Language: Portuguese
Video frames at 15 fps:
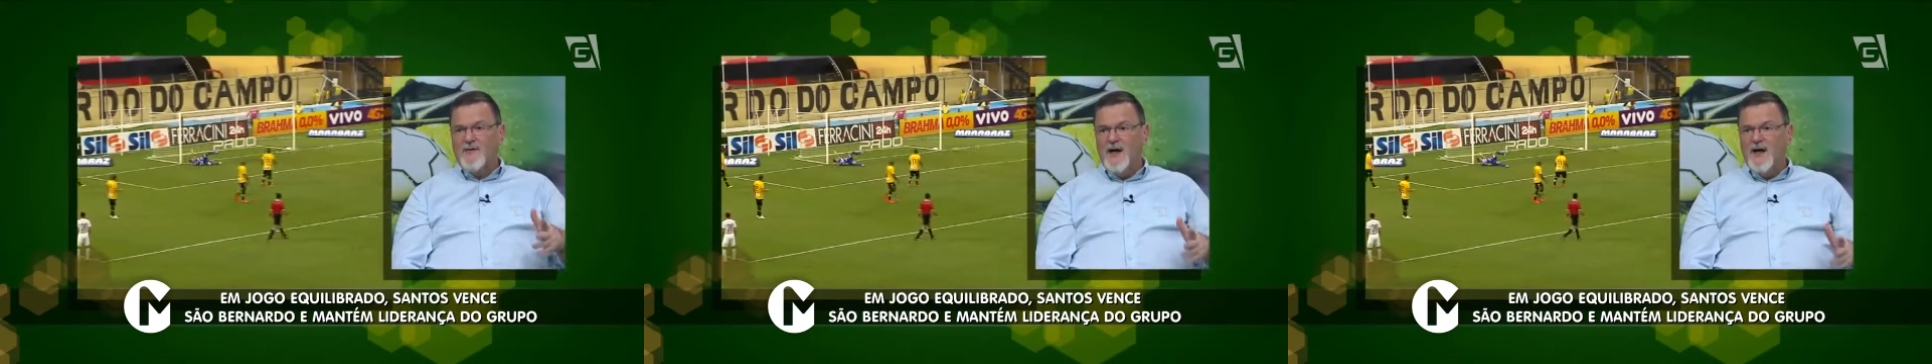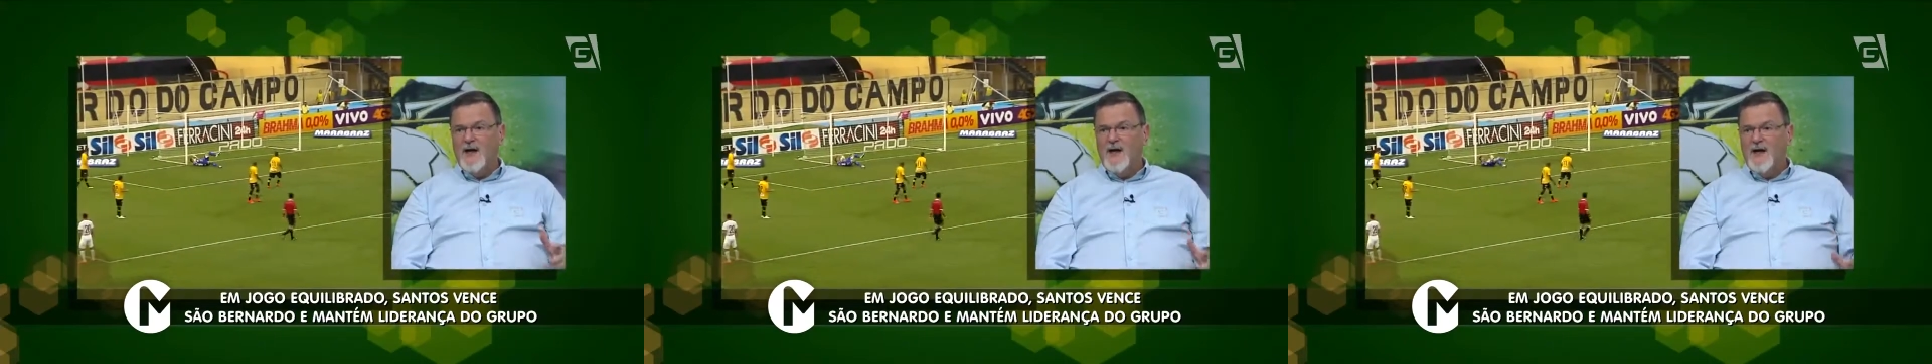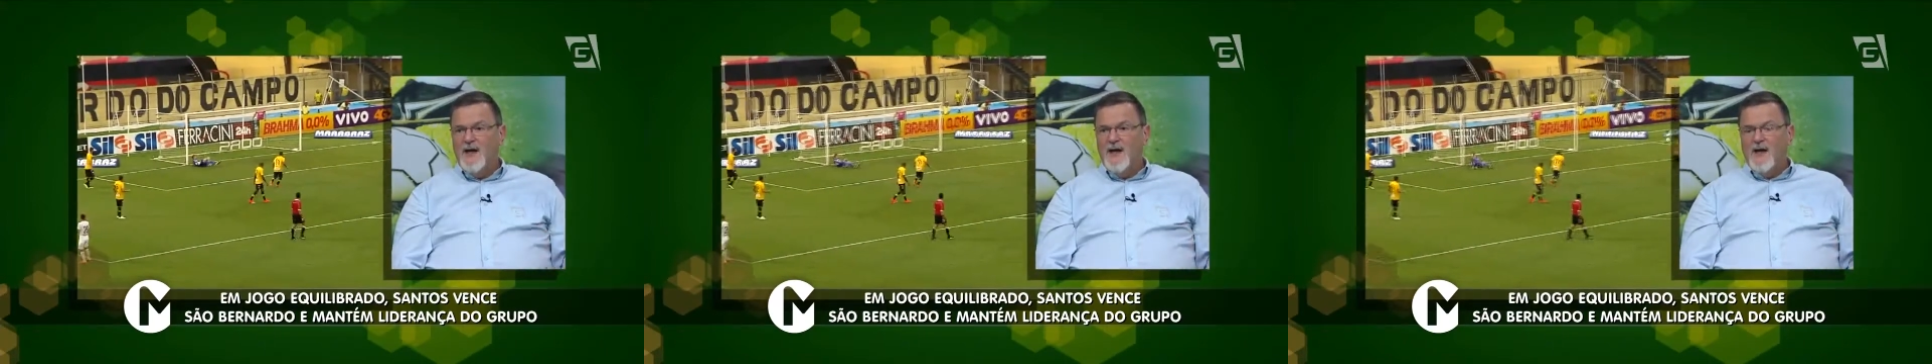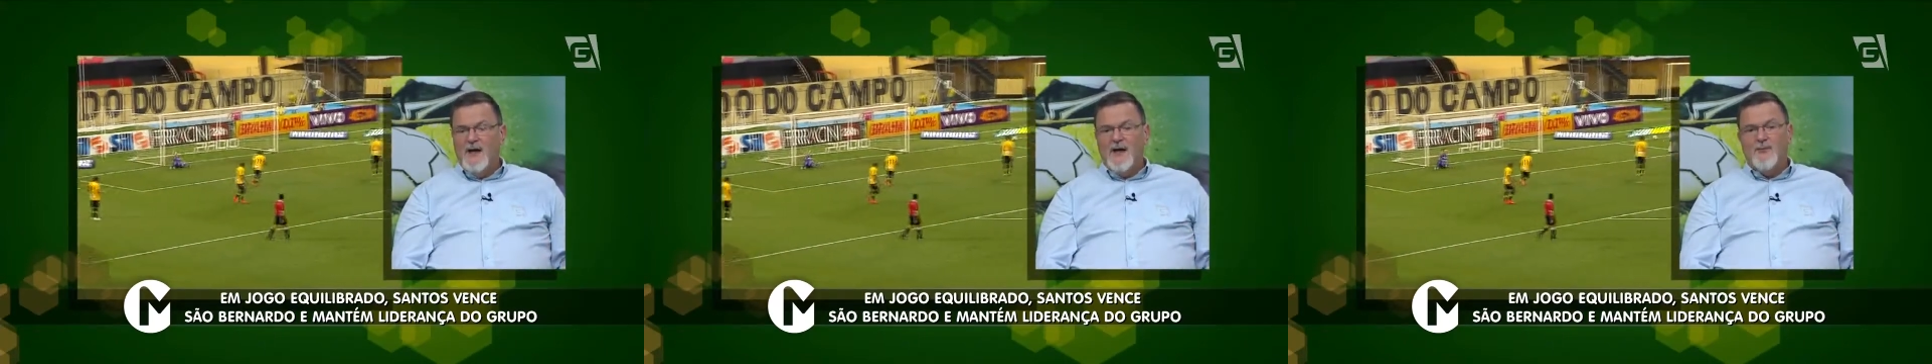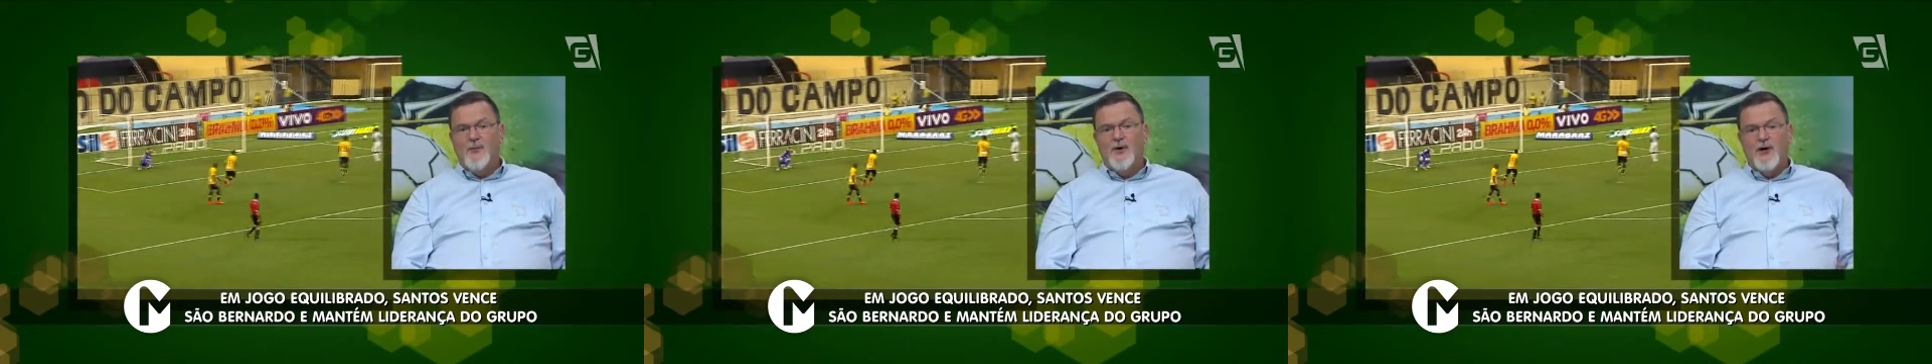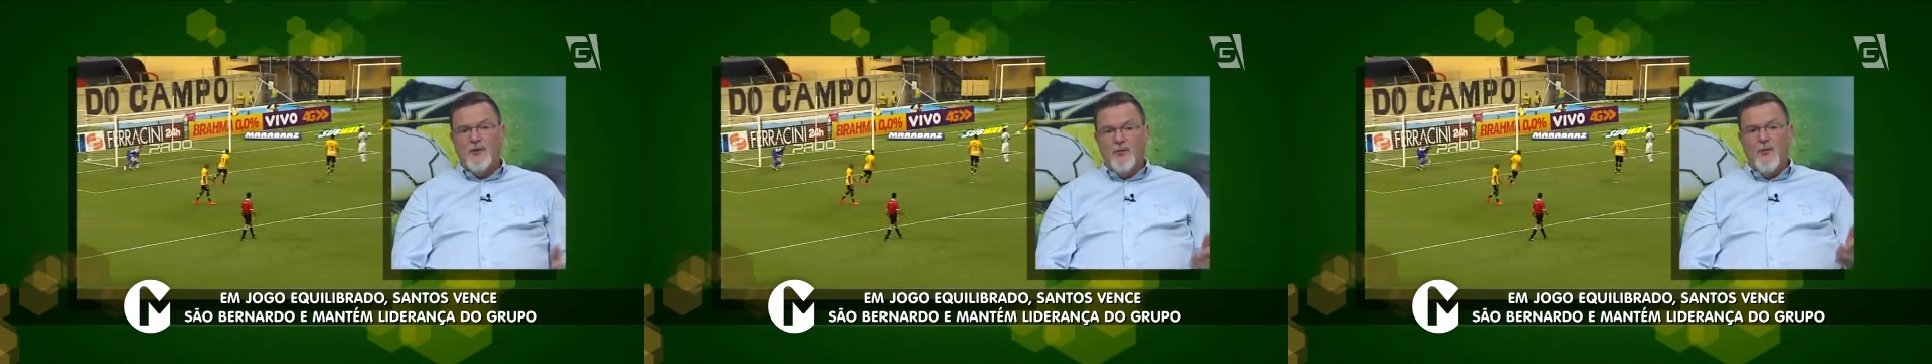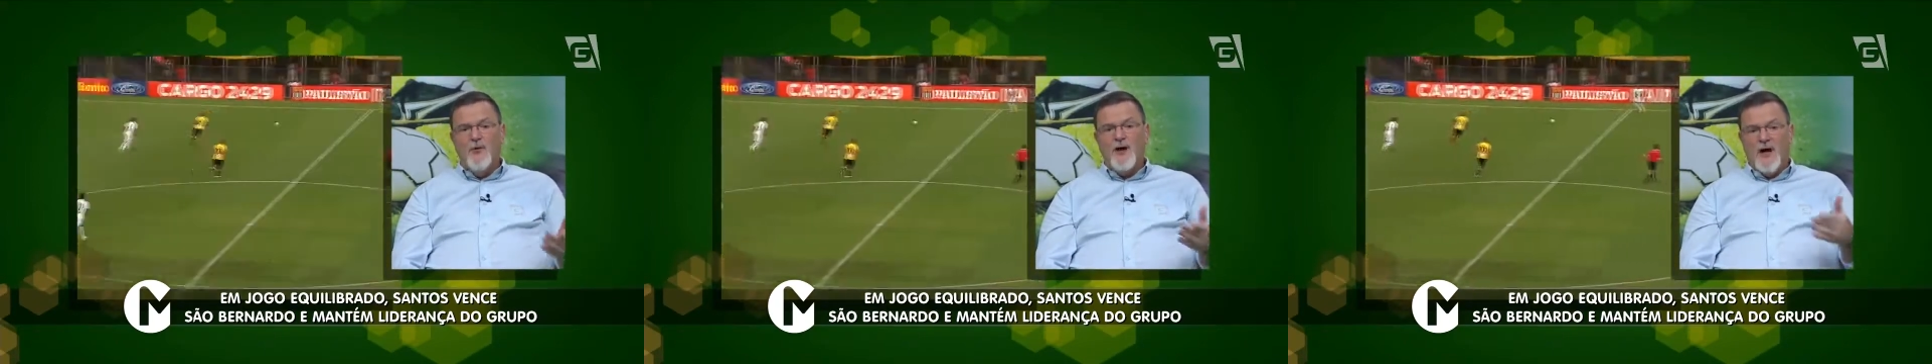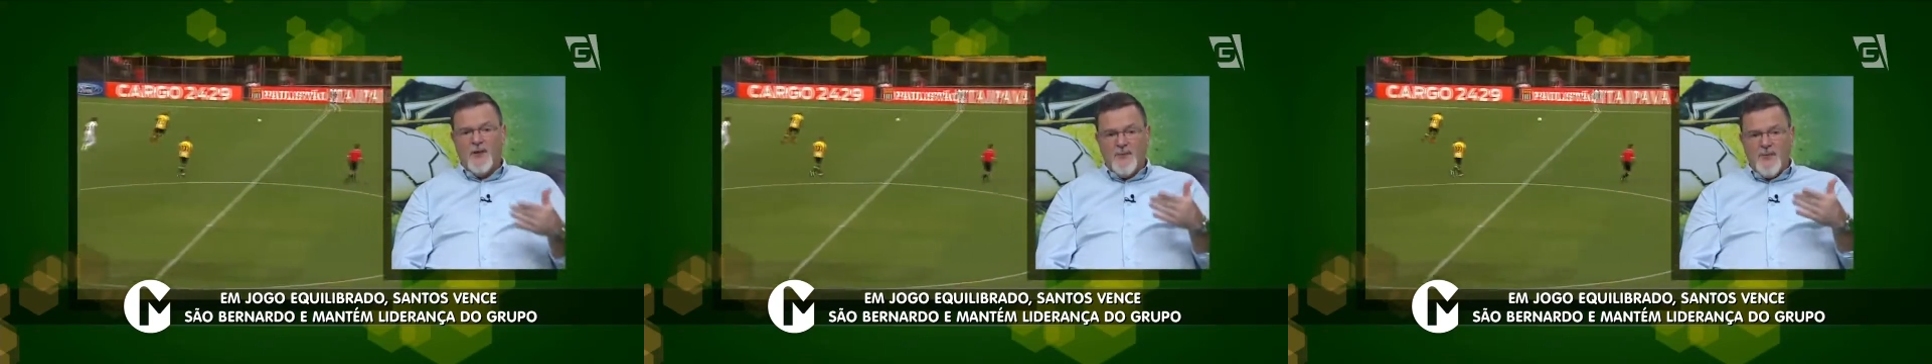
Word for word: né? É porque o cara